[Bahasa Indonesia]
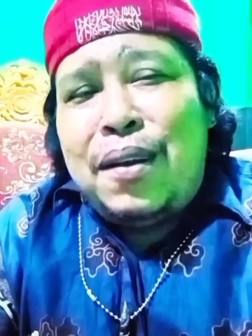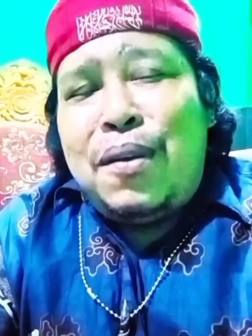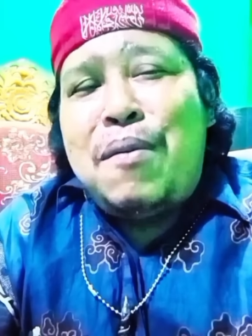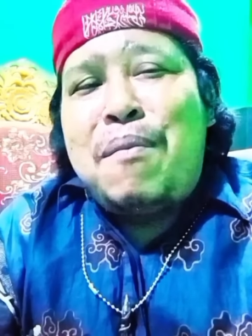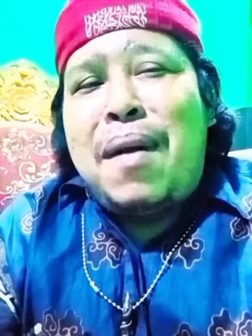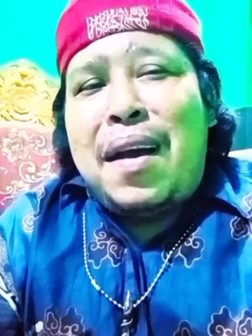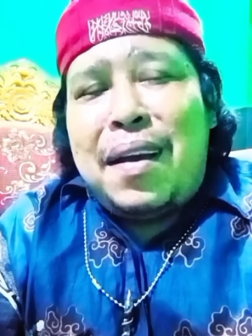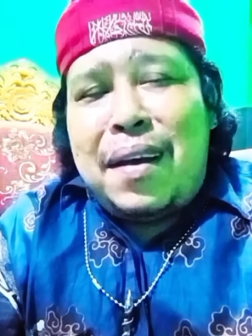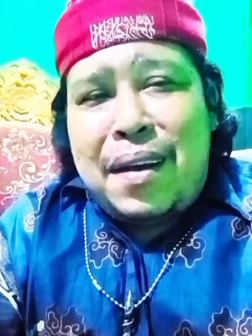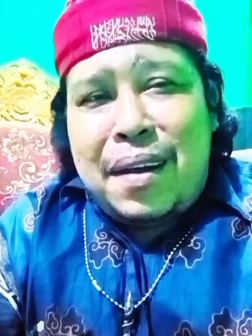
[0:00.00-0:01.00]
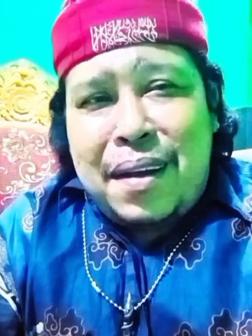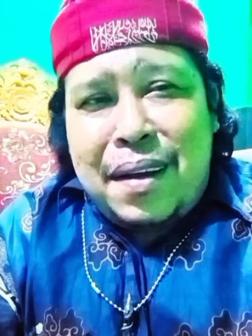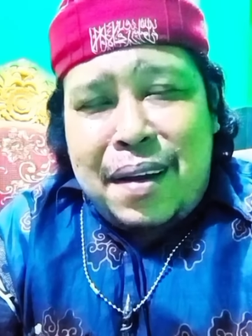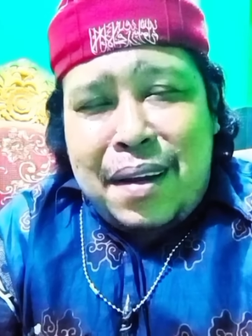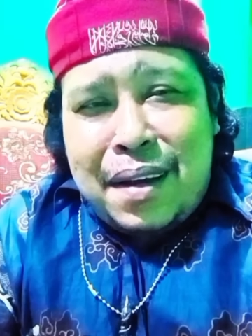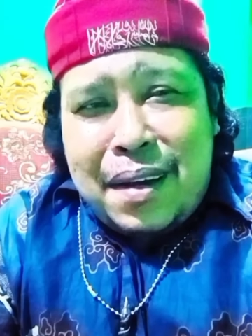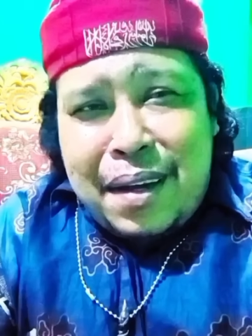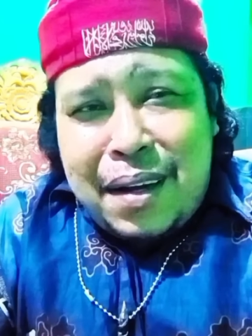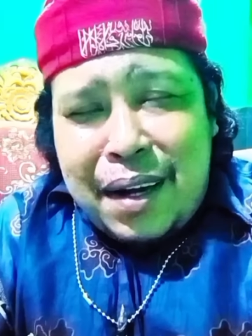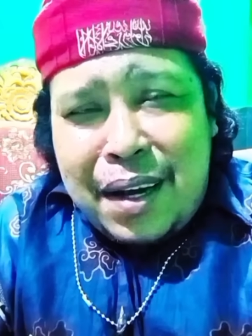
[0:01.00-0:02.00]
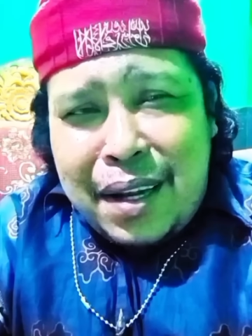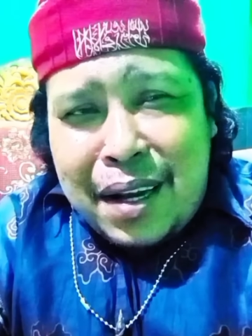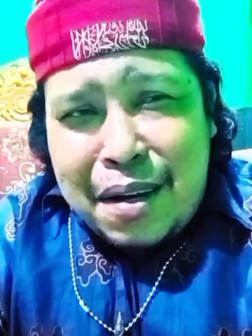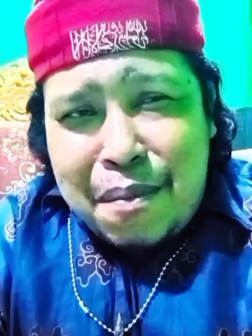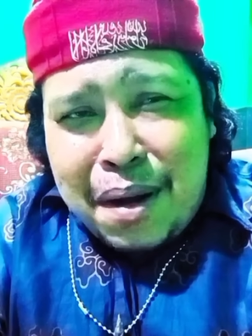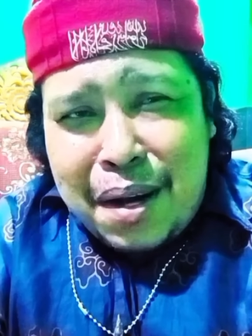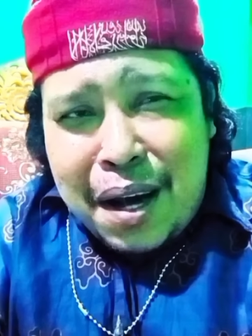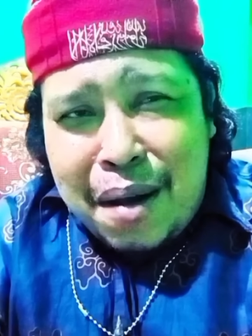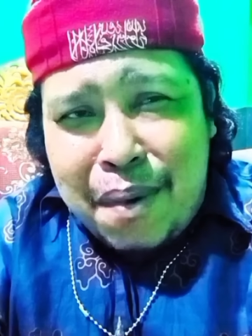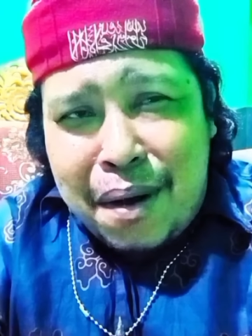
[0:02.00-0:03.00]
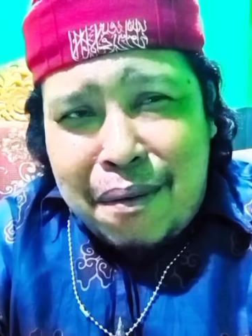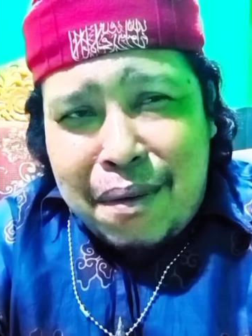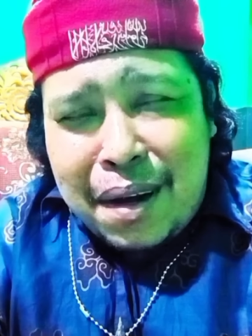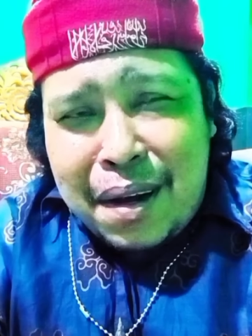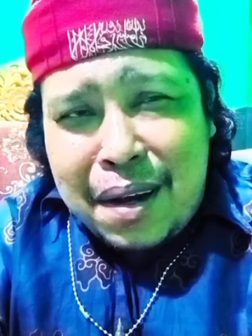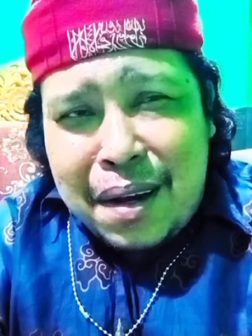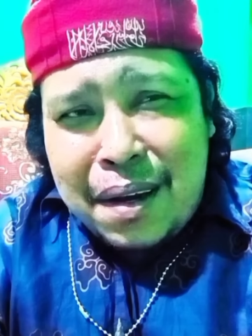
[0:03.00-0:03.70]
cuma kita sebagai hamba Allah